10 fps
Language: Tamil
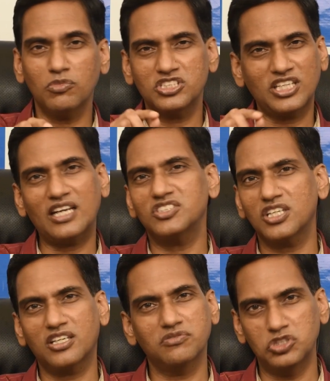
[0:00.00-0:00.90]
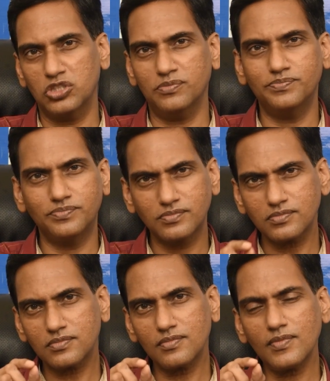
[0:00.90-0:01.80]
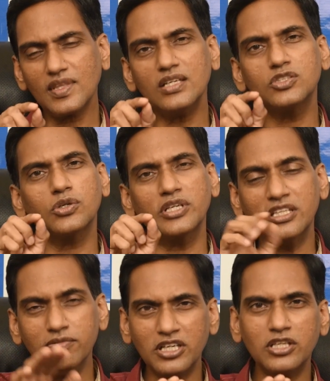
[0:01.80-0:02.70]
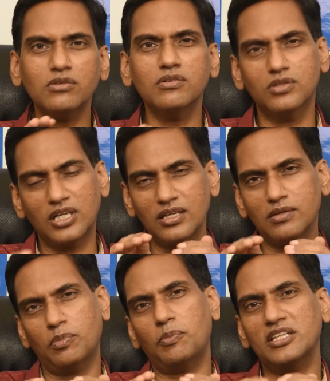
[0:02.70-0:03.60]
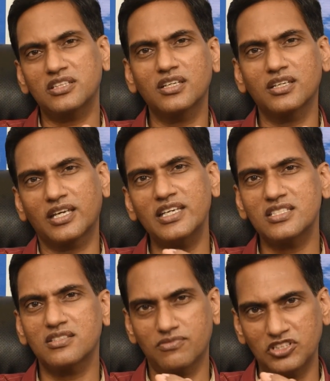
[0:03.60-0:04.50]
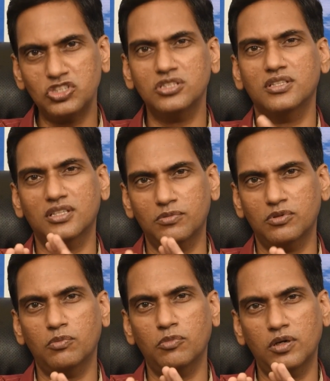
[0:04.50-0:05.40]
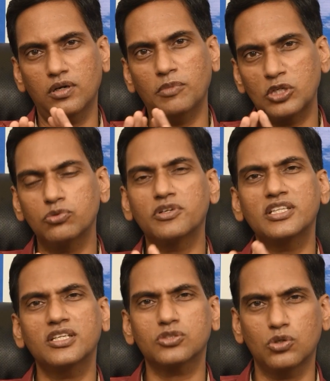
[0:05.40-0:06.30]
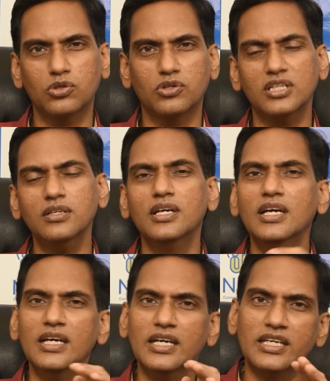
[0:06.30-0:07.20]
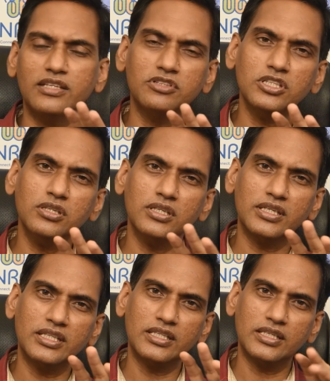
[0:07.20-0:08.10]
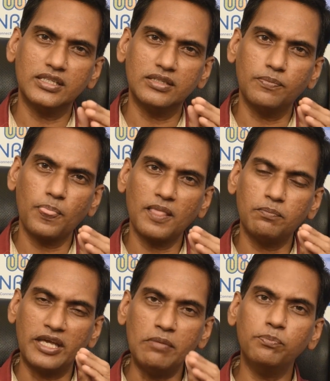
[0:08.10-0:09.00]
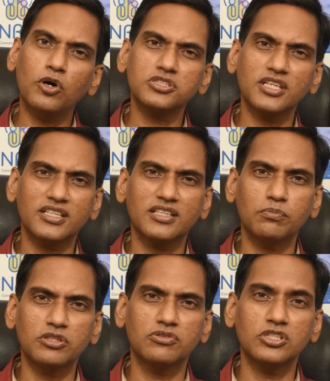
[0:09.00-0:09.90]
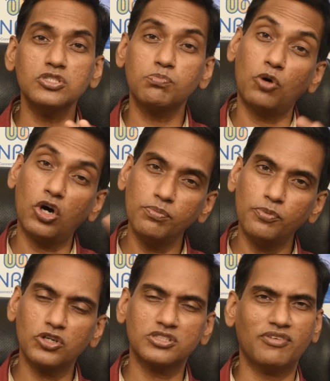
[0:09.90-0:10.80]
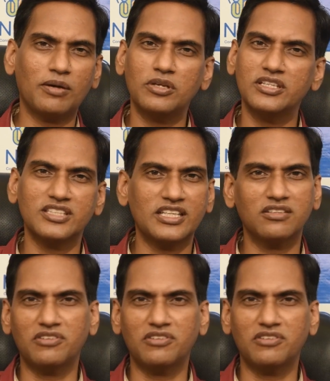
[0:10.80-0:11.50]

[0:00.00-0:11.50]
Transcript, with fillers: ரொம்ப சேலஞ்சிங்கான விஷயம் ஸோ இது வரைக்கும் நாங்கள் பார்த்துருக்க கேசஸ் வச்சு நம்ம மருத்துவ ரீதியாக சொல்லணுன்னா இது வந்து இந்த எம்பாக்ஸுங்கிறது என்பது வந்து ஸ்மால் பாக்ஸ் ஃபேமிலியை சேர்ந்த